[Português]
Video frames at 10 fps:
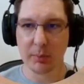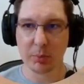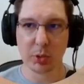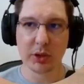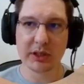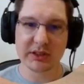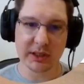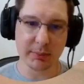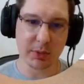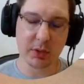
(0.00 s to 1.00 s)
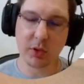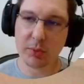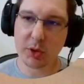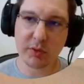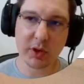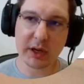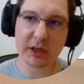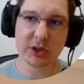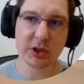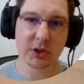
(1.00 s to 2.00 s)
Por exemplo, como que eu vou
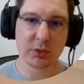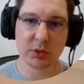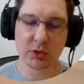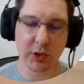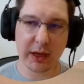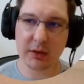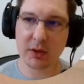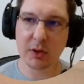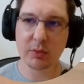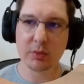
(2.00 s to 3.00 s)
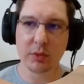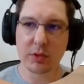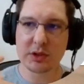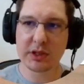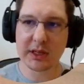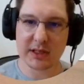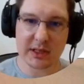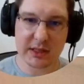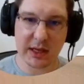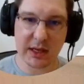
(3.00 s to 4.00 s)
garantir que um usuário não consiga
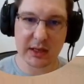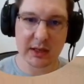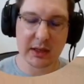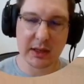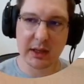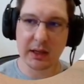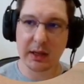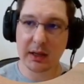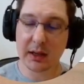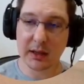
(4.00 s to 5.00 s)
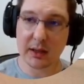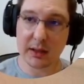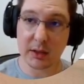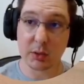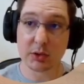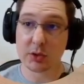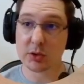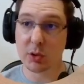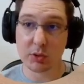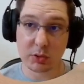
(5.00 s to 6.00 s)
acessar é, recursos
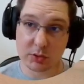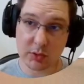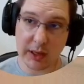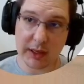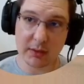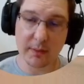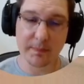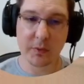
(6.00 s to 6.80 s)
de outro usuário?